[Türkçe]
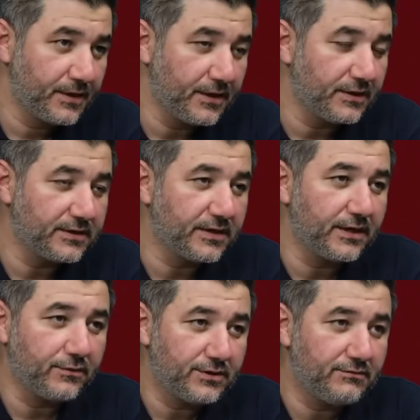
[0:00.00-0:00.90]

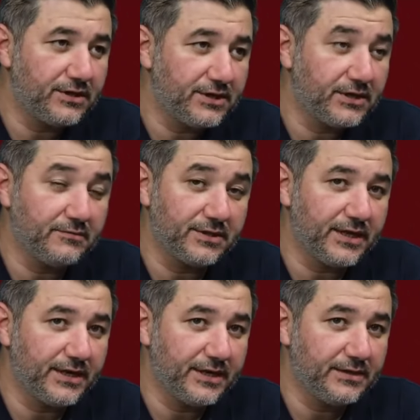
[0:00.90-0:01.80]
Galatasaray Yönetici ve İş Adamları
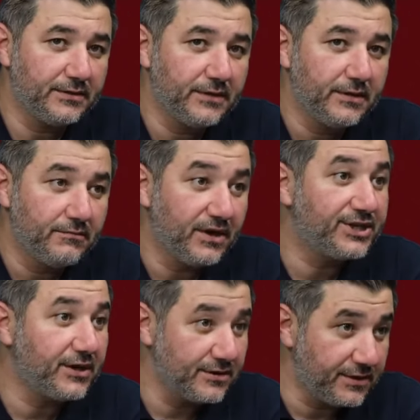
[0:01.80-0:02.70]
Derneği'nin
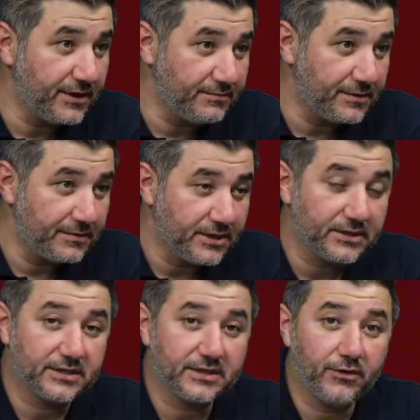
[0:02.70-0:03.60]
başkanlığını yaptı.
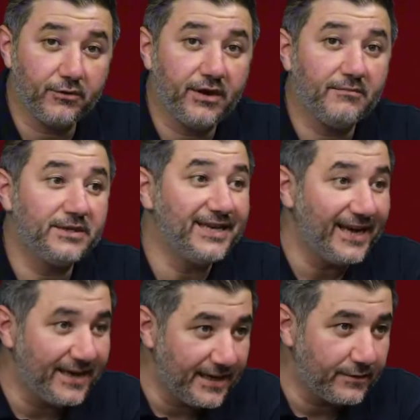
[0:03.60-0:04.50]
Galatasaray'a önemli
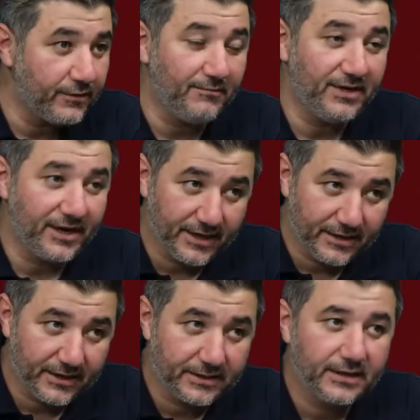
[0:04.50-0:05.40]
değerler, önemli
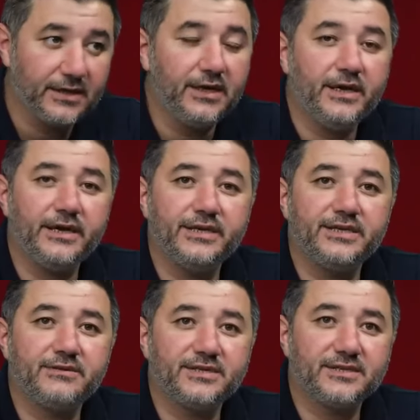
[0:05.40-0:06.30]
kaynaklar e,
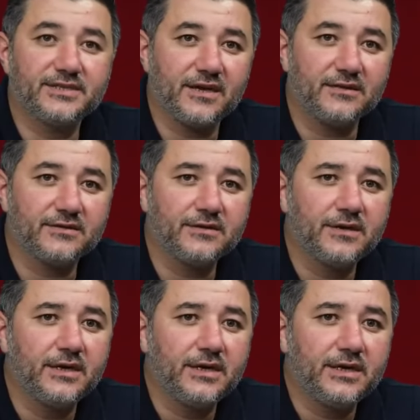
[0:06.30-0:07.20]
girmesini sağladı.
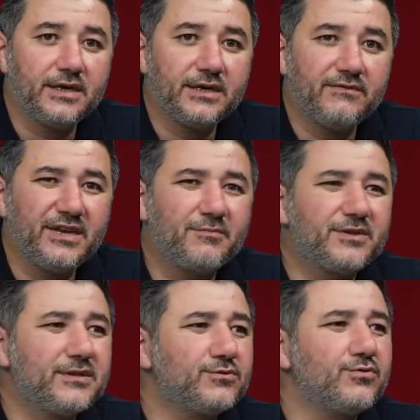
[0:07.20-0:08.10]
E, ve
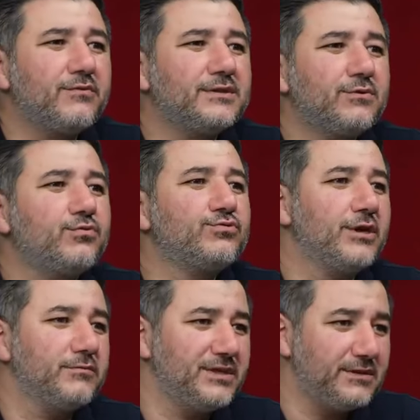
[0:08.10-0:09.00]
yaptıklarını çok fazla
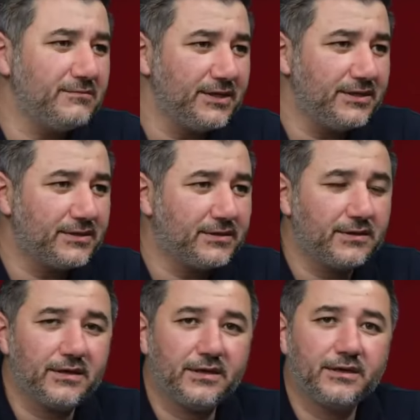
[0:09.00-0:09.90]
konuşan bir isim
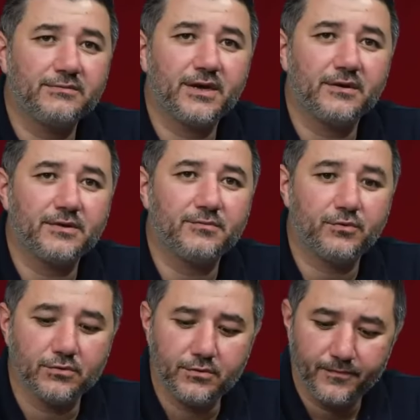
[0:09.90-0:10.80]
değildir e, İbrahim
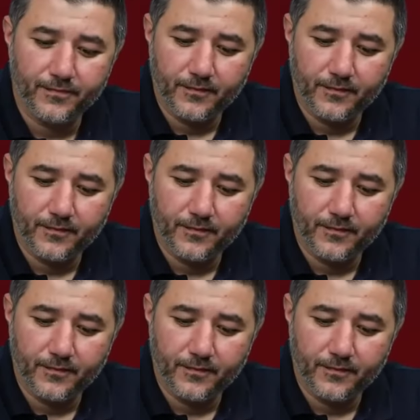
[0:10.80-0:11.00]
Hatipoğlu.